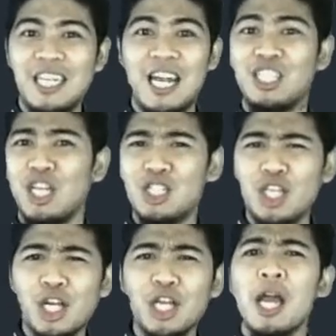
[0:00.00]
Nah,
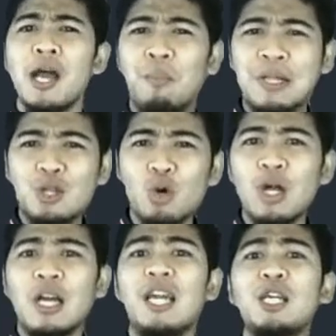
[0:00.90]
ciri-ciri
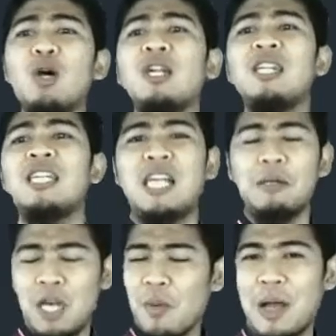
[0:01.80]
bentuk itu ada di
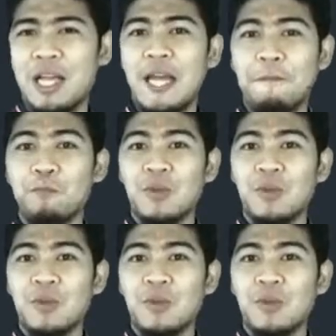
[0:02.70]
deskripsi bagian.